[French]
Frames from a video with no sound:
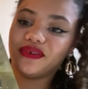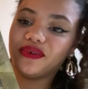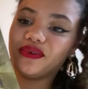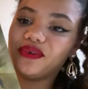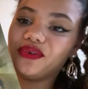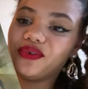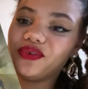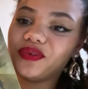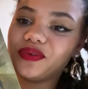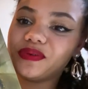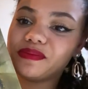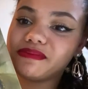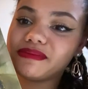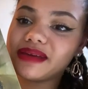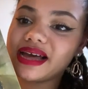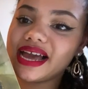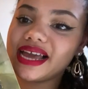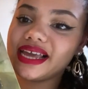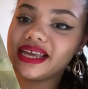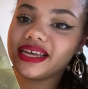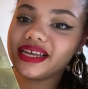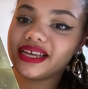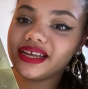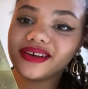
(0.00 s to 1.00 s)
Oh
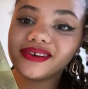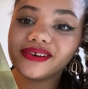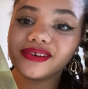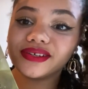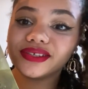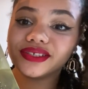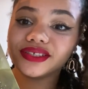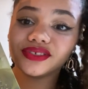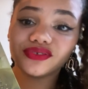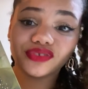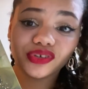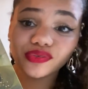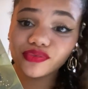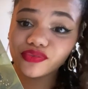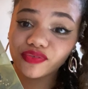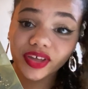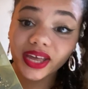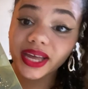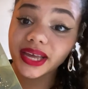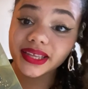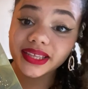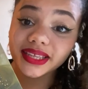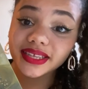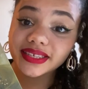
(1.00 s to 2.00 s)
my god. Je vais vous
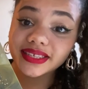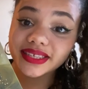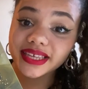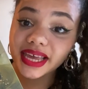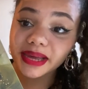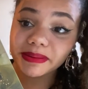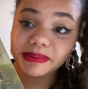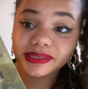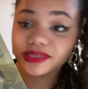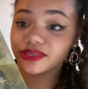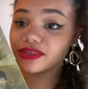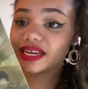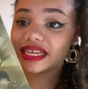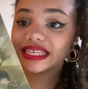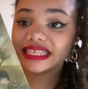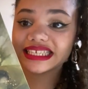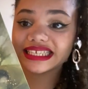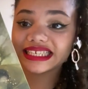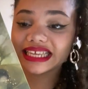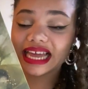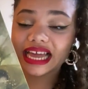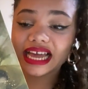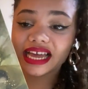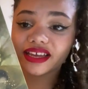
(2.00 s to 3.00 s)
faire un insert parce que là, ça
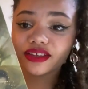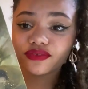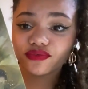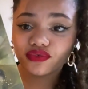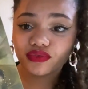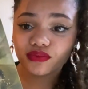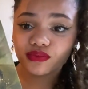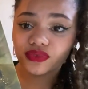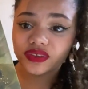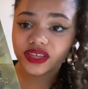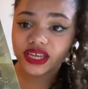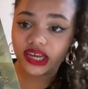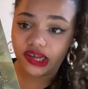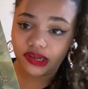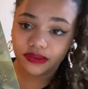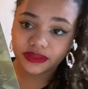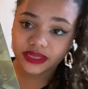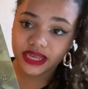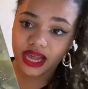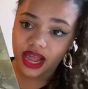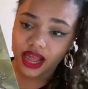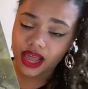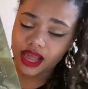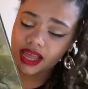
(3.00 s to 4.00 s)
sert à rien de vous le montrer comme
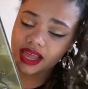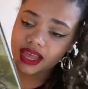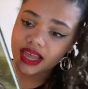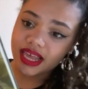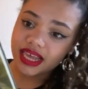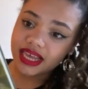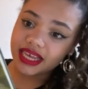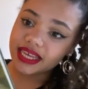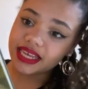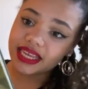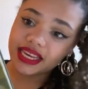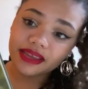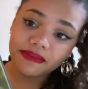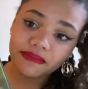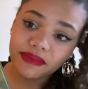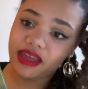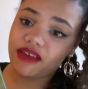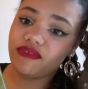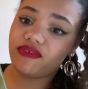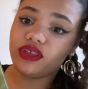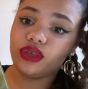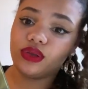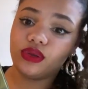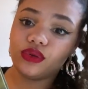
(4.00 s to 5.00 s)
ça. Il est
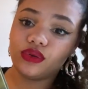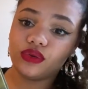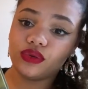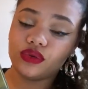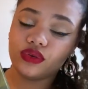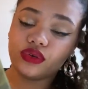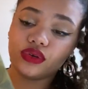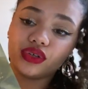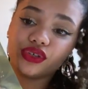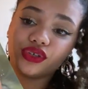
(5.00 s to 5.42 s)
merveilleux.